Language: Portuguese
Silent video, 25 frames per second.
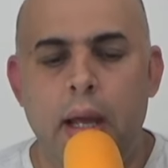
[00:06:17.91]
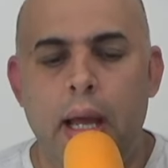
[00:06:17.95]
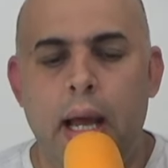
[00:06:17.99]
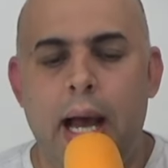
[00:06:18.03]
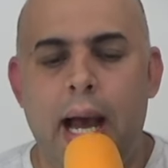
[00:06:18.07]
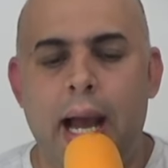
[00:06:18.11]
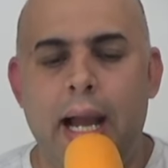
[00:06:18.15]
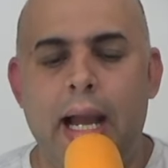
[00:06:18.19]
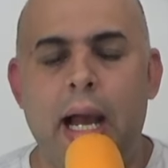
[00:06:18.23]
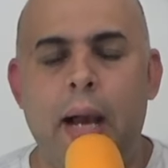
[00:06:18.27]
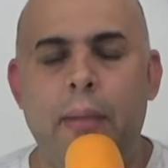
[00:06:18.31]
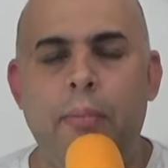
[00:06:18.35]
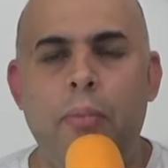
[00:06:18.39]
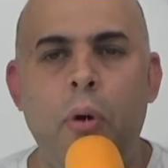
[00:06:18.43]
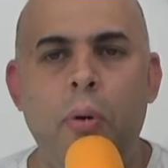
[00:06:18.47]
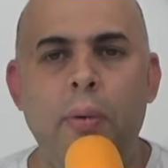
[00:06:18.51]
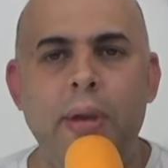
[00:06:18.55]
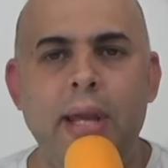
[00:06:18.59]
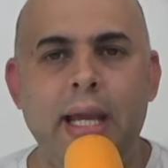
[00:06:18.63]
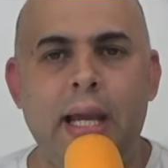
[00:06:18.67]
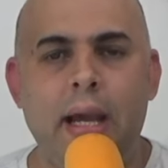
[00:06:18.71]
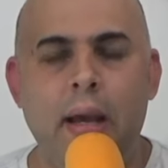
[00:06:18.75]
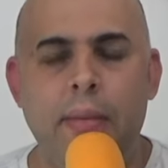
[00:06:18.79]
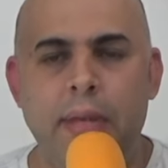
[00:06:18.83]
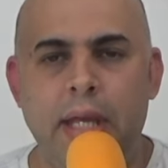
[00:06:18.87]
acabou
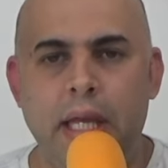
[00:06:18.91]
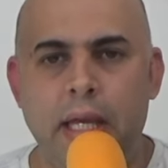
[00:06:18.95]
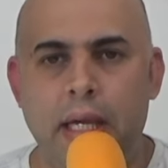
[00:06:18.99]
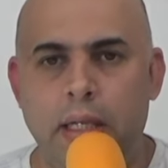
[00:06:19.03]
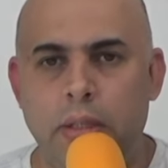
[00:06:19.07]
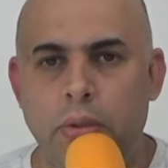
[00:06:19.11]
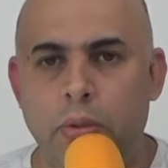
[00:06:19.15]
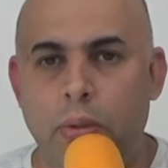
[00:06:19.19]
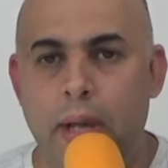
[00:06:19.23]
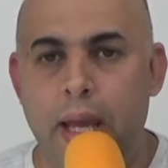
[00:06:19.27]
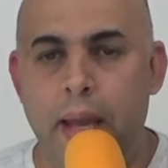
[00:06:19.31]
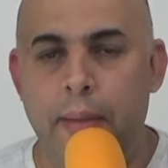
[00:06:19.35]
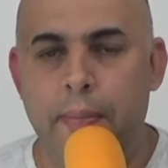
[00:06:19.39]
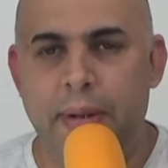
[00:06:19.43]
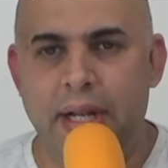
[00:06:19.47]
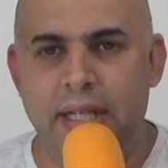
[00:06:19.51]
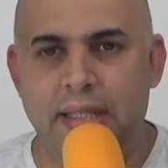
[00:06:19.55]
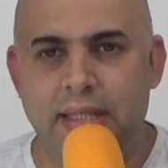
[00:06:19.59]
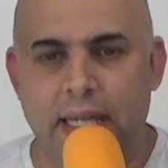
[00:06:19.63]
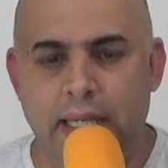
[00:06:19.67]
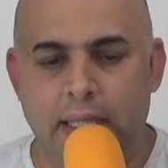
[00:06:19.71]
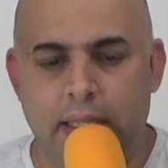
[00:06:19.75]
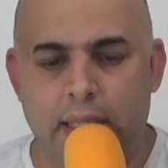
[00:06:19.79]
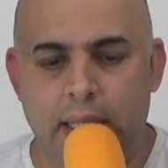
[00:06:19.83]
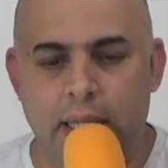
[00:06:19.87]
encaminhando um
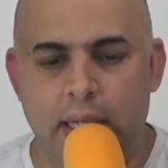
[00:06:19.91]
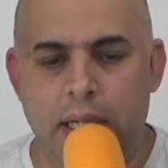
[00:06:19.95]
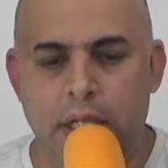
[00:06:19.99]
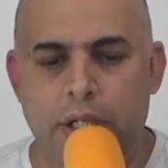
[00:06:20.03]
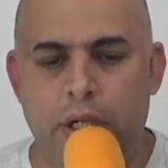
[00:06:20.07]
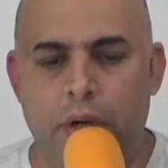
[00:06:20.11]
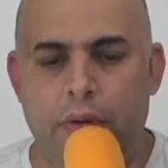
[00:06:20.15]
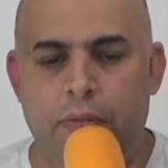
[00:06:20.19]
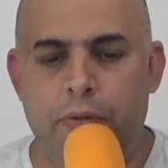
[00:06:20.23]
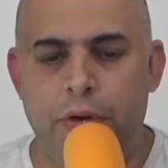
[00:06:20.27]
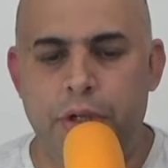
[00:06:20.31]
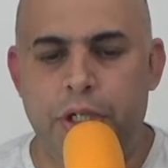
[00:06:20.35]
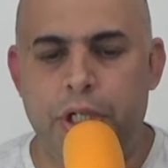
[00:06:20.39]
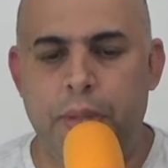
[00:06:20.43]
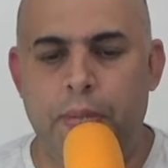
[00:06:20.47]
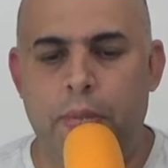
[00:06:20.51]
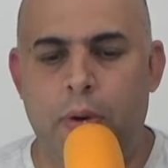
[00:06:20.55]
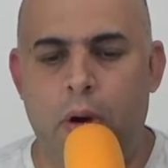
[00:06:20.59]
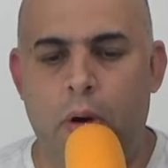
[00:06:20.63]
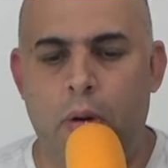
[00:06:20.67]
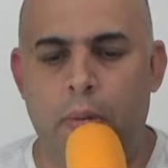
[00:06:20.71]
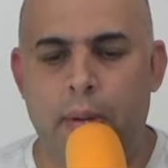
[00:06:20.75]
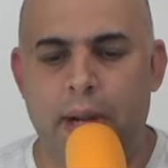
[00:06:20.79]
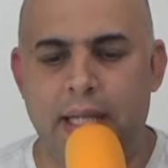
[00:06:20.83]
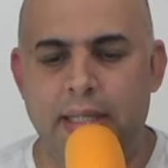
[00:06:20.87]
representante ao
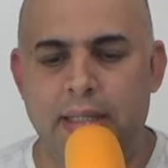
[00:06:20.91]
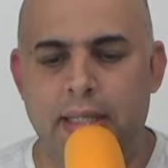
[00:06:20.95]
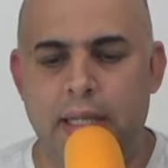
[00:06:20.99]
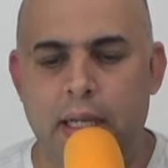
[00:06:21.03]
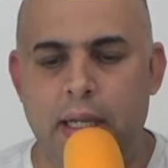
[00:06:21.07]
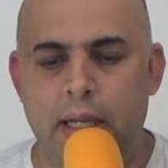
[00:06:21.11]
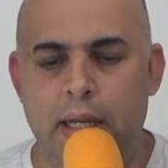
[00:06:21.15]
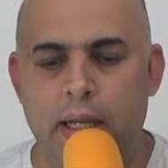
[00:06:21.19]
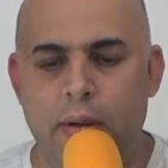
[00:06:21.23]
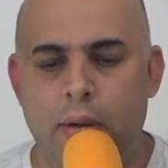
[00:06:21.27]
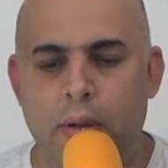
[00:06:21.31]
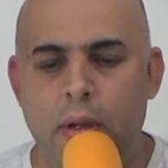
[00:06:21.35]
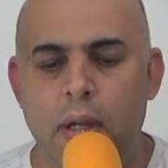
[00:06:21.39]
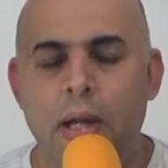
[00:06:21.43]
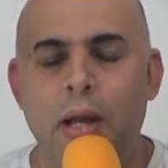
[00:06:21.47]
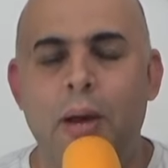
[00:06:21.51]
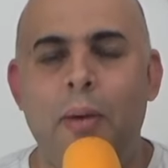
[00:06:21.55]
futebol brasileiro